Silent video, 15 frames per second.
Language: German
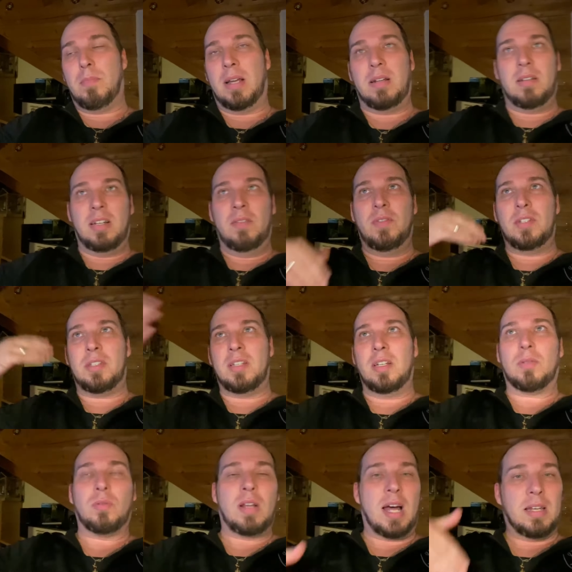man
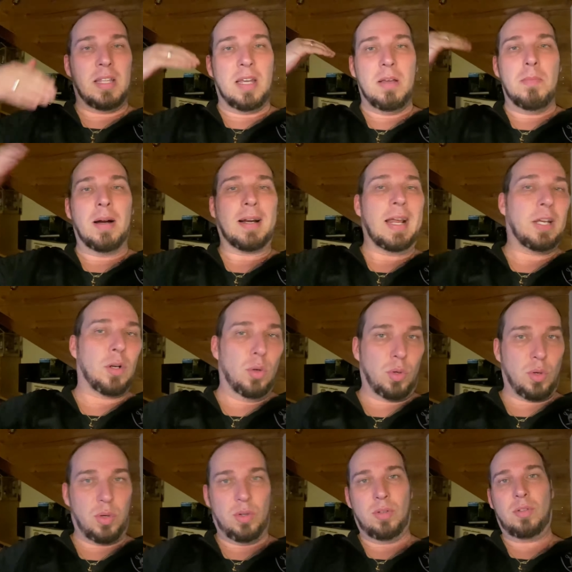investiert und hat hier immer gleich
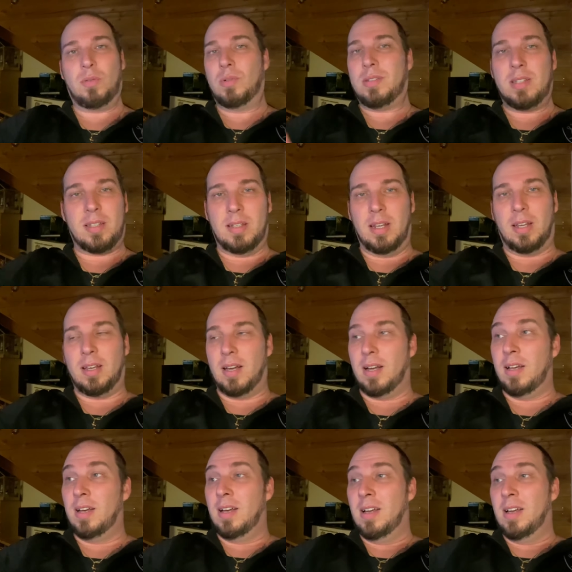Glück. So ist das nicht, ja.